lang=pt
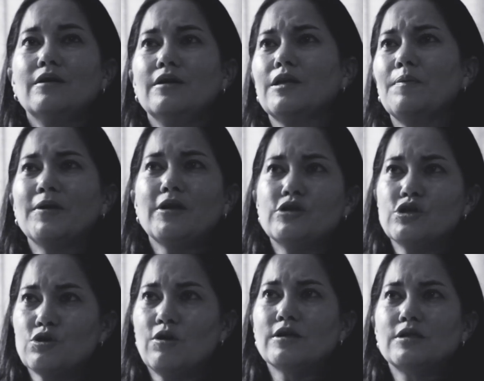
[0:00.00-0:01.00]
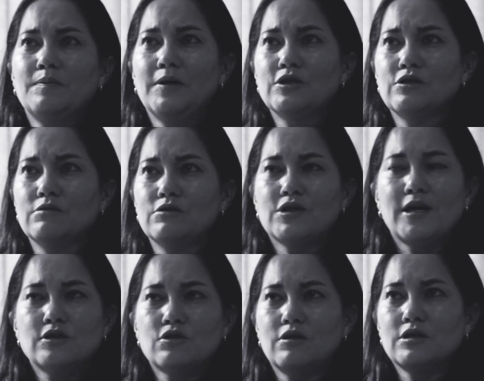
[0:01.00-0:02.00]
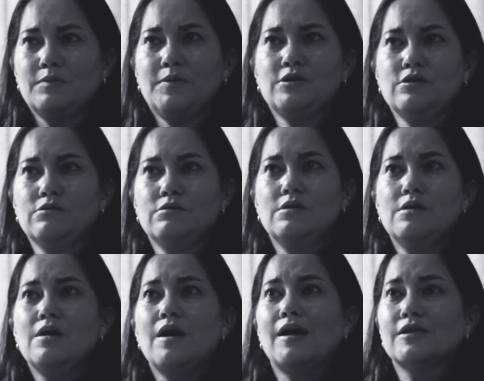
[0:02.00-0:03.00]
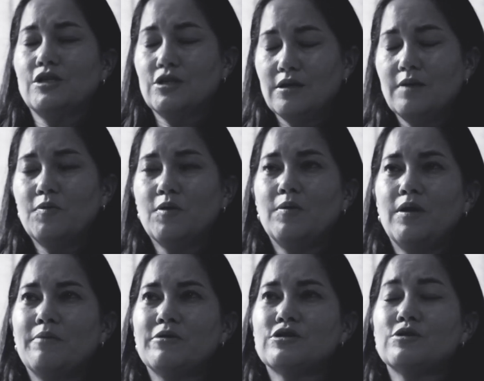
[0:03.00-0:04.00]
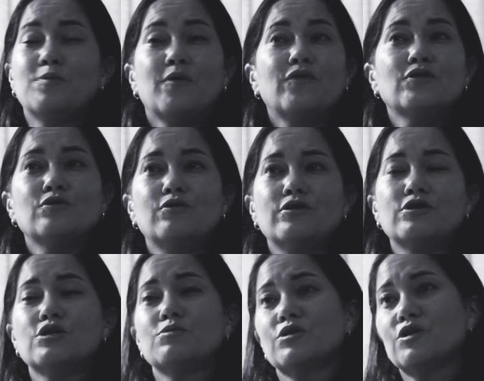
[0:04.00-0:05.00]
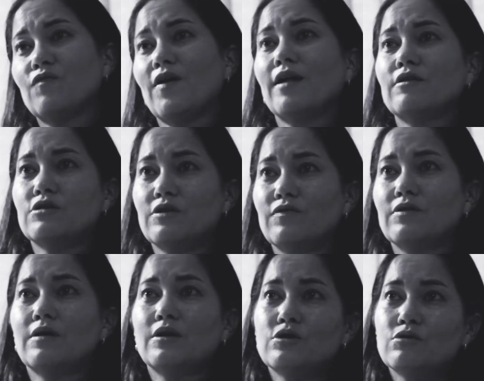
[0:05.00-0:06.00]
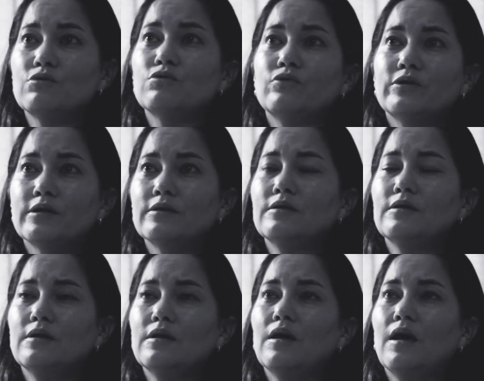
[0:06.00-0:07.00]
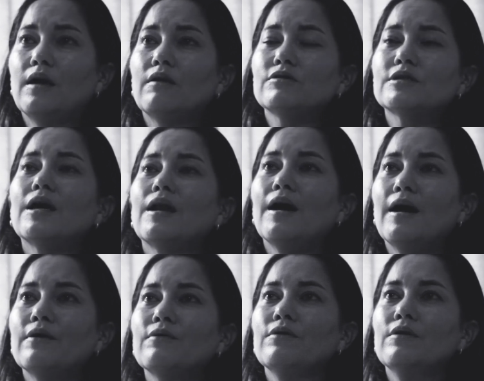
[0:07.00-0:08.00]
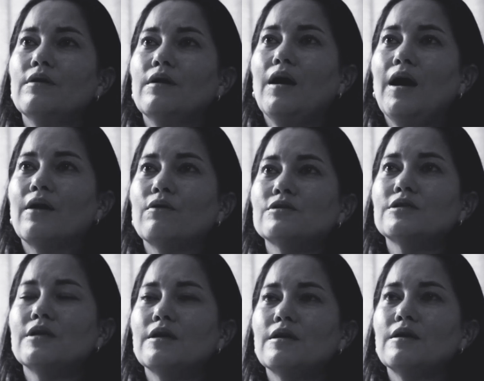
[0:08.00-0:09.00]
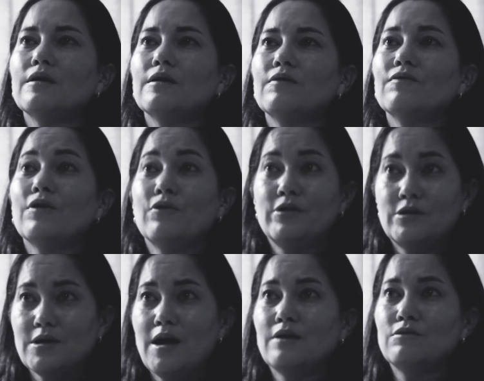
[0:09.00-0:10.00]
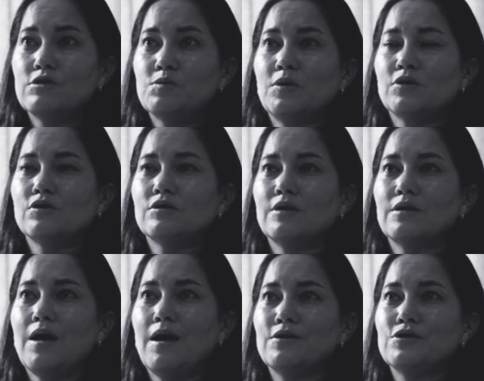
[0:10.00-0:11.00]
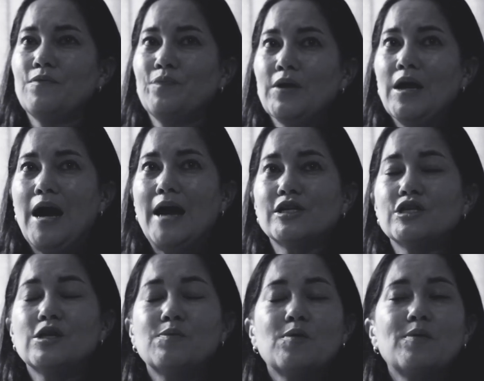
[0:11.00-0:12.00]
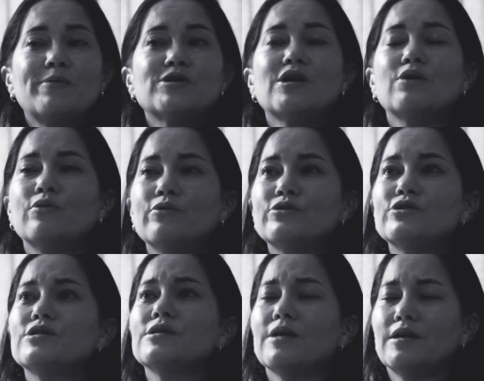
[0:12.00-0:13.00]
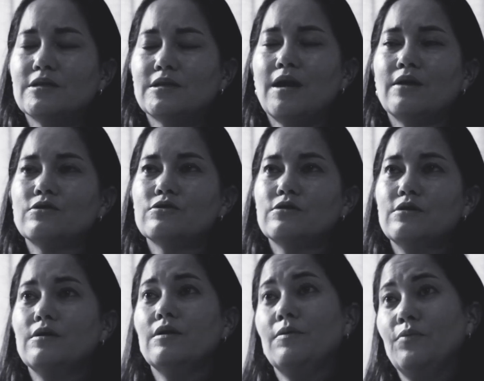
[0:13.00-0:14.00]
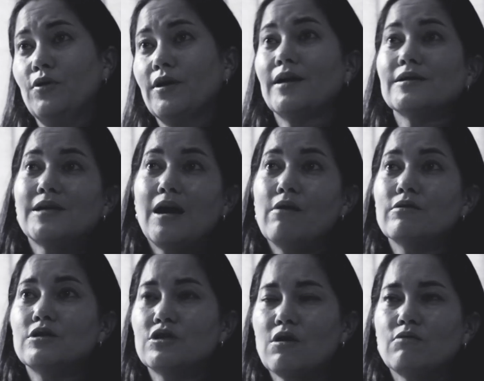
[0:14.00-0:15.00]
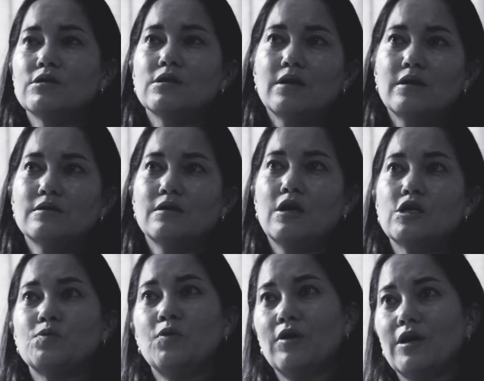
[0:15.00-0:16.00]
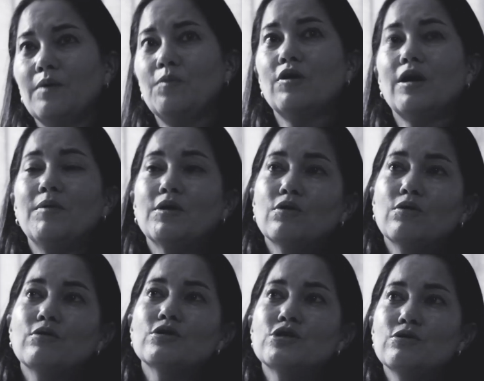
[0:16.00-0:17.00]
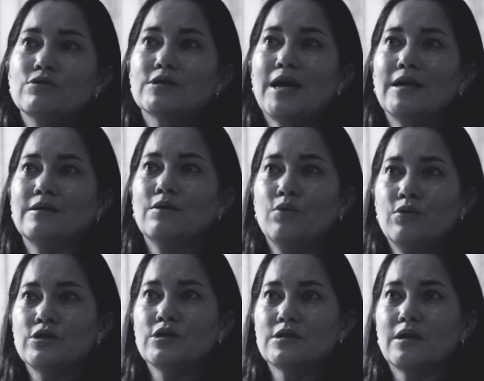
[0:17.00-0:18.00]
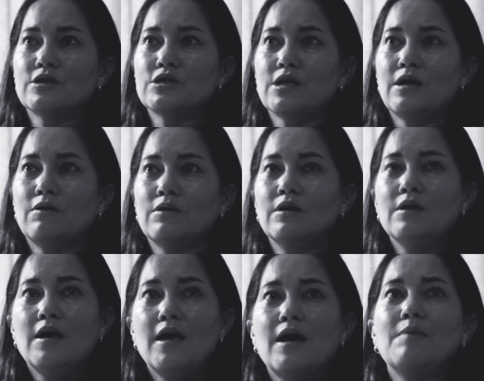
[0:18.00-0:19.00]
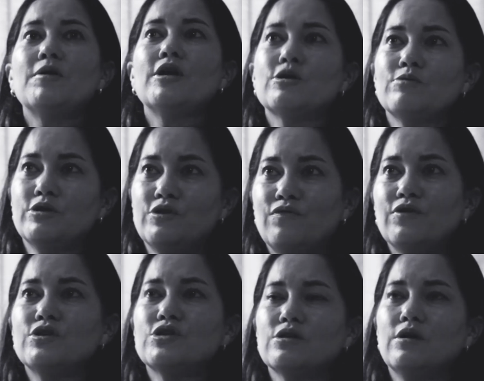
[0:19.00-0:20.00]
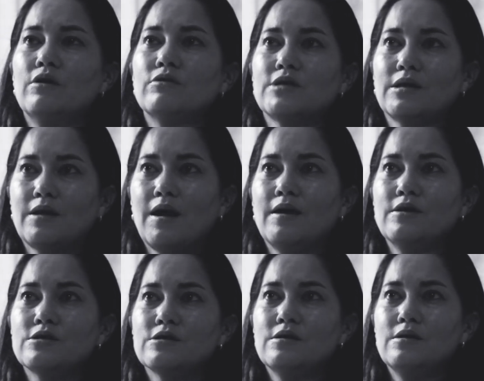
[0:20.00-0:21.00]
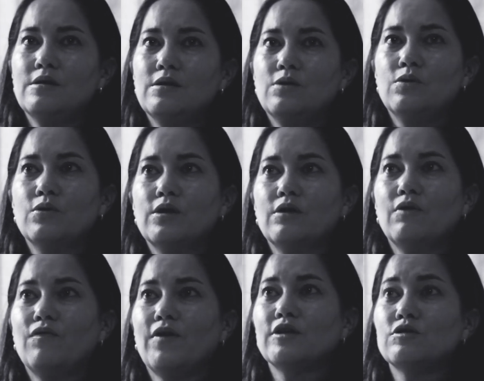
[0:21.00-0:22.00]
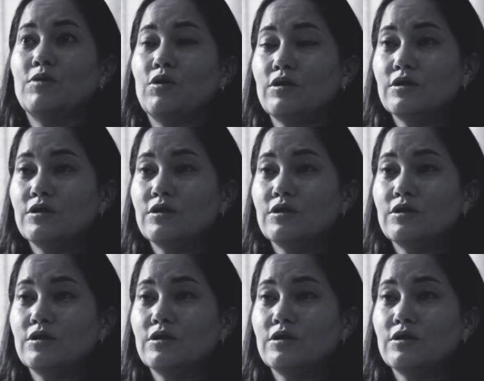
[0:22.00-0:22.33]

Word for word: Independente de Escola Sem Partido, esquece Escola Sem Partido. A gente tem problemas de professores desmotivados devido à estrutura, ao salário, a não serem valorizados pela sociedade. A gente tem problemas de alunos desinteressados, porque as aulas estão desinteressantes. Por quê? Porque a metodologia usada hoje em sala de aula é a mesma de 20 anos atrás, o que não faz o menor